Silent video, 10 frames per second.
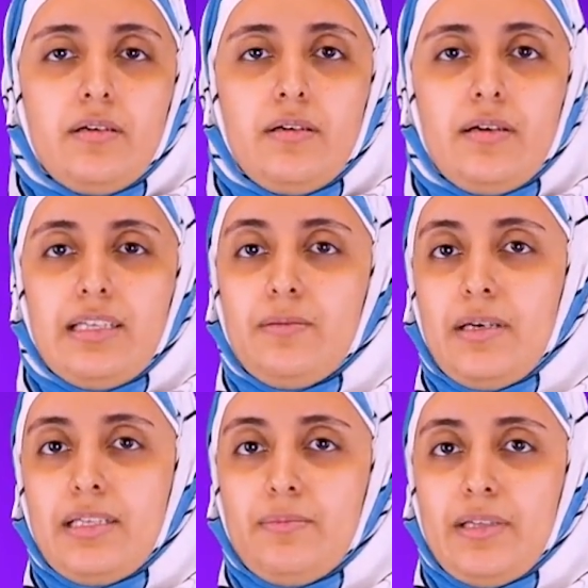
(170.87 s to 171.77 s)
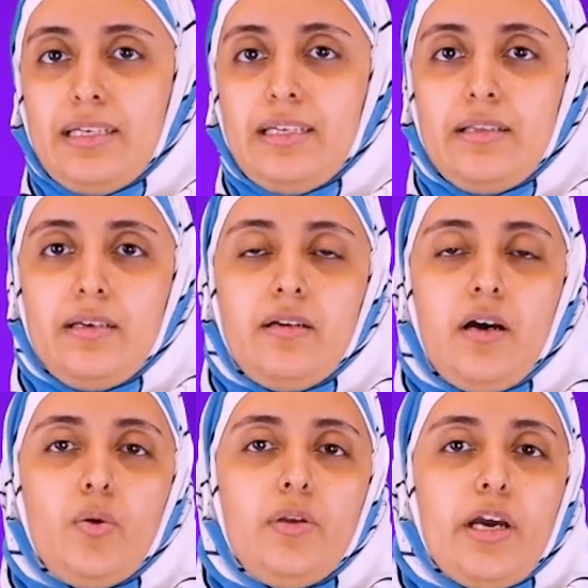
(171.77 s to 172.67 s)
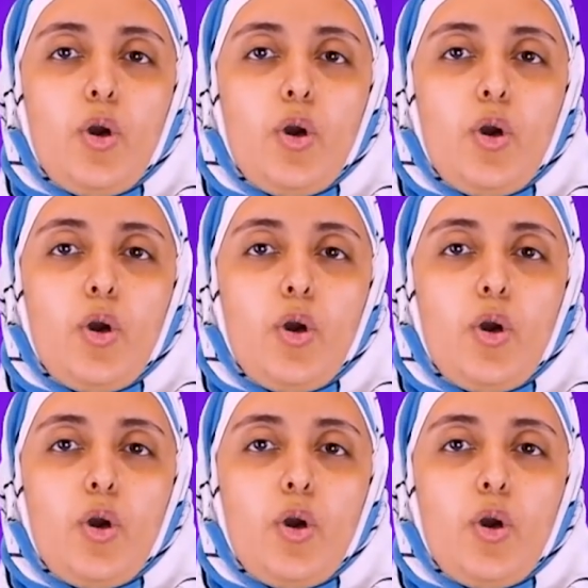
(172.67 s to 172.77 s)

الأداة بتاعتها دي هقول آه،